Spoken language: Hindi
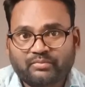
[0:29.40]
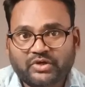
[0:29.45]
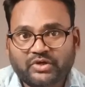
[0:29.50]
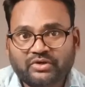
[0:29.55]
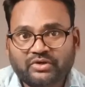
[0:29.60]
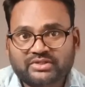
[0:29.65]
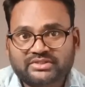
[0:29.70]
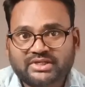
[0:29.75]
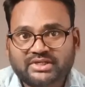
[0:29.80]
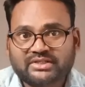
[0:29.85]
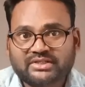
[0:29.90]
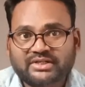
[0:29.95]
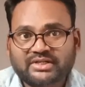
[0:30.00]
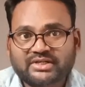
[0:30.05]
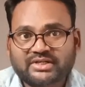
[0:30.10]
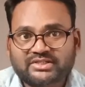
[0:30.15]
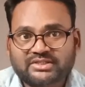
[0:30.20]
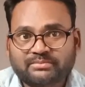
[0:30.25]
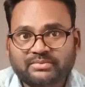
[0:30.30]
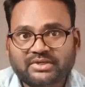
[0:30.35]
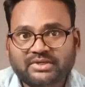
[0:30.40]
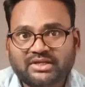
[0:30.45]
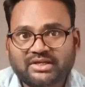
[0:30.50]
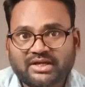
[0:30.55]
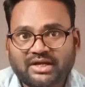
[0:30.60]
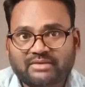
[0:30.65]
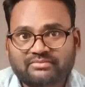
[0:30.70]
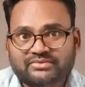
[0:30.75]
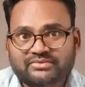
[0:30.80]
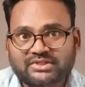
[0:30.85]
वीडियो स्टार्ट करने से
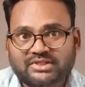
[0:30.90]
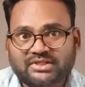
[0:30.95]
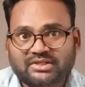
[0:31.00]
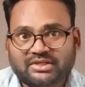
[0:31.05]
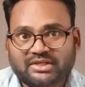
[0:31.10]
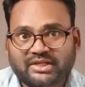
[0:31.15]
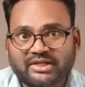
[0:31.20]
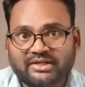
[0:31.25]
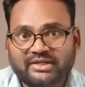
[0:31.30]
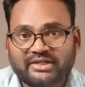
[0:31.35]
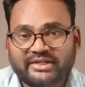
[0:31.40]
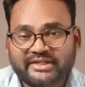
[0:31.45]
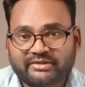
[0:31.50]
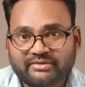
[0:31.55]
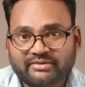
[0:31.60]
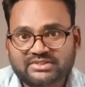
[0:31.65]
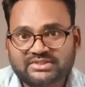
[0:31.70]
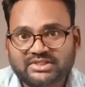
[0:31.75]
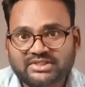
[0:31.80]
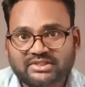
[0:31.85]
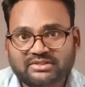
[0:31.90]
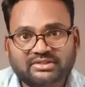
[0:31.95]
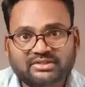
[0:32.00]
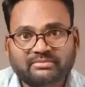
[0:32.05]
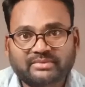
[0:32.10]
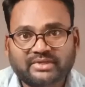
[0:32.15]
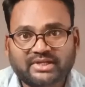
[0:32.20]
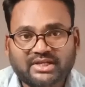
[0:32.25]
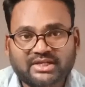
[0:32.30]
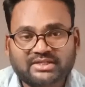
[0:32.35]
पहले आपसे रिक्वेस्ट है
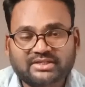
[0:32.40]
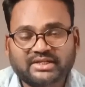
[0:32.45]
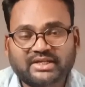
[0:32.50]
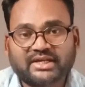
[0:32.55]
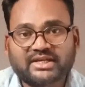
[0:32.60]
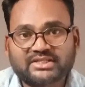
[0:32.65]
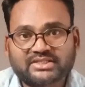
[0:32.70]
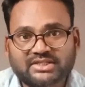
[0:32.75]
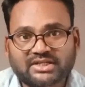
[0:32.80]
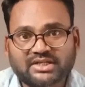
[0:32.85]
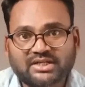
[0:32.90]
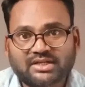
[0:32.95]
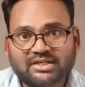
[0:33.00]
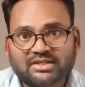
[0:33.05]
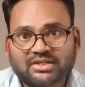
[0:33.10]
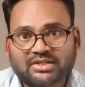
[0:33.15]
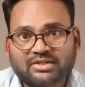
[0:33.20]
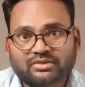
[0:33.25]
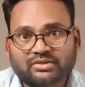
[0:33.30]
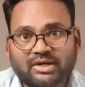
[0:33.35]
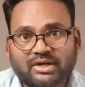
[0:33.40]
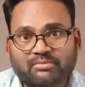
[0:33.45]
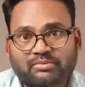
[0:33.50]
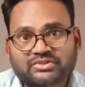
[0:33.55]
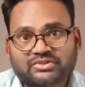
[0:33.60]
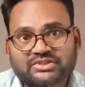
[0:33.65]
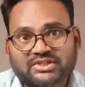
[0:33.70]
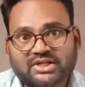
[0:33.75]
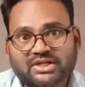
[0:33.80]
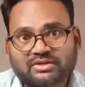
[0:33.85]
क्योंकि मेरा ये नया चैनल है तो
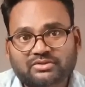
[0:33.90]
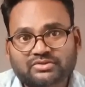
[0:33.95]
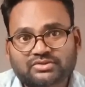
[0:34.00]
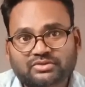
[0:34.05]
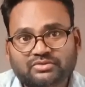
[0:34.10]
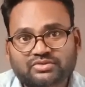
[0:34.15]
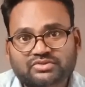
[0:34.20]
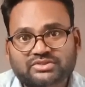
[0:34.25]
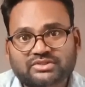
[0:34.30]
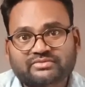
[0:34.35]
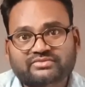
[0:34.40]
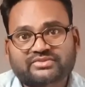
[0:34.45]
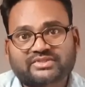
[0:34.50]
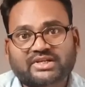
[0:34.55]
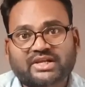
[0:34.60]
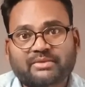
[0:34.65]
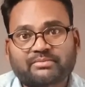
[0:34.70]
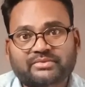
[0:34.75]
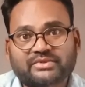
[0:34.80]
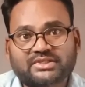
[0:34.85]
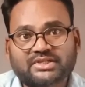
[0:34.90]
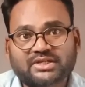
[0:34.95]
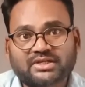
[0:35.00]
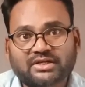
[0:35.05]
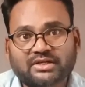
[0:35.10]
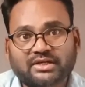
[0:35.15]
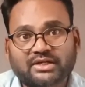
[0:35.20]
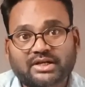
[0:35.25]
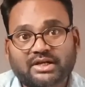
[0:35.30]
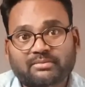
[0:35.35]
आप लोग चैनल को जरूर सब्सक्राइब
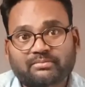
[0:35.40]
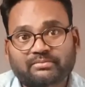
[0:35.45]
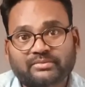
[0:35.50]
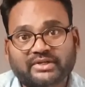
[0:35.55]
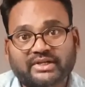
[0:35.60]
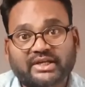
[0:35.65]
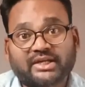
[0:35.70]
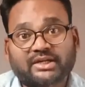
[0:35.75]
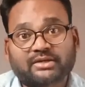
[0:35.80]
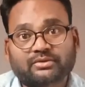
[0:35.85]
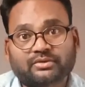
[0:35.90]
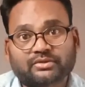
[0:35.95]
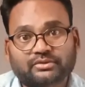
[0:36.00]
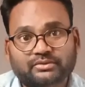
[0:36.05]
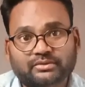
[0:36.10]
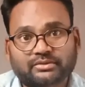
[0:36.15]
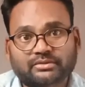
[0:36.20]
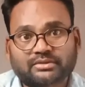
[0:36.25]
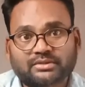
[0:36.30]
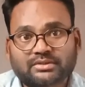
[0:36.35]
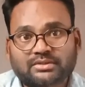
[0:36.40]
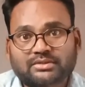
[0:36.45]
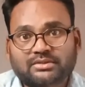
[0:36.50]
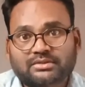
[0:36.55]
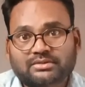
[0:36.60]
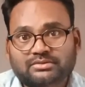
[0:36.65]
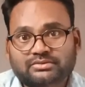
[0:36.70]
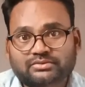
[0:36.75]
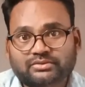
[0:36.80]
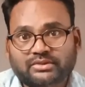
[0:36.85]
कीजिएगा अगर आप नए हो तो
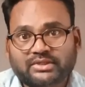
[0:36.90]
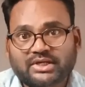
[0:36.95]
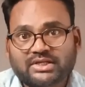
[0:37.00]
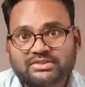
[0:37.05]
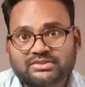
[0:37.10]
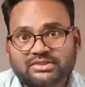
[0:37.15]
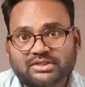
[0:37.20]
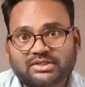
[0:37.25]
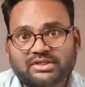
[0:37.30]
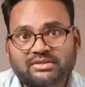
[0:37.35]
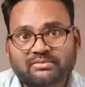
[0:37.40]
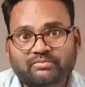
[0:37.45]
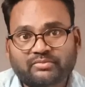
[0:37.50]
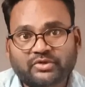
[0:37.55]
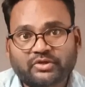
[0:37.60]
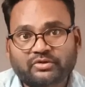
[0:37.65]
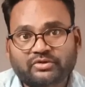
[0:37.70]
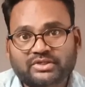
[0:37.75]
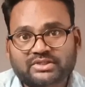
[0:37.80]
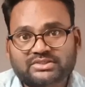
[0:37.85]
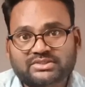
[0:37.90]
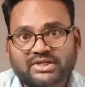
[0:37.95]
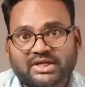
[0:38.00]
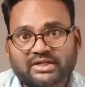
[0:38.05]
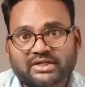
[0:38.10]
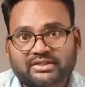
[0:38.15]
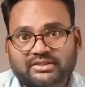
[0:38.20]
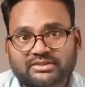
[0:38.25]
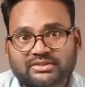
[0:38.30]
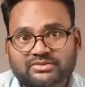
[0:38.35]
सो so गाइज चलिए वीडियो को
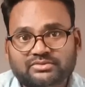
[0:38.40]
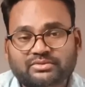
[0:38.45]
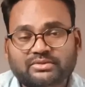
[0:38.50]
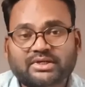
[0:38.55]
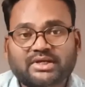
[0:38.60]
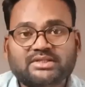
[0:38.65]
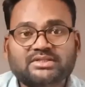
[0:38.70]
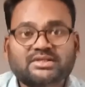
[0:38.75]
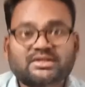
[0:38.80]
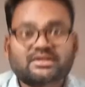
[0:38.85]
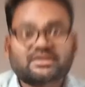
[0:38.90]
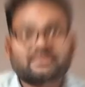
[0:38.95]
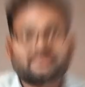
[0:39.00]
स्टार्ट करते हैं सो गाइज